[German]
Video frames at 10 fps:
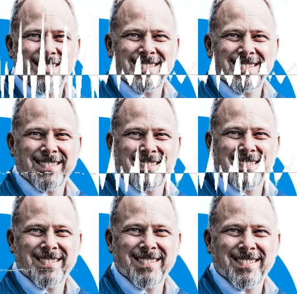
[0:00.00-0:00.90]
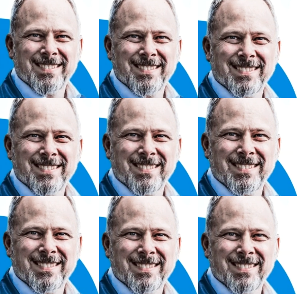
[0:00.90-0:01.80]
Definitiv.
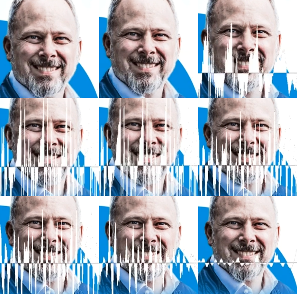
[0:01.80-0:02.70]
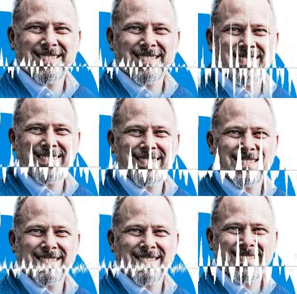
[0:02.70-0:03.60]
Ein Standortwechsel ist
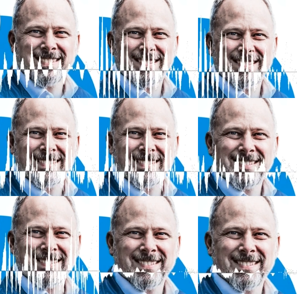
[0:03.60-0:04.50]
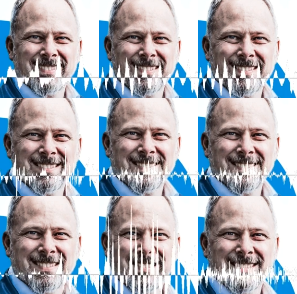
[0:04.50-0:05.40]
insofern gut, da man aus seinem gewohnten
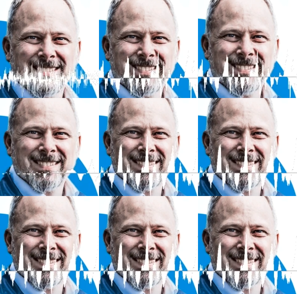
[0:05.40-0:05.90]
Alltag rausfährt.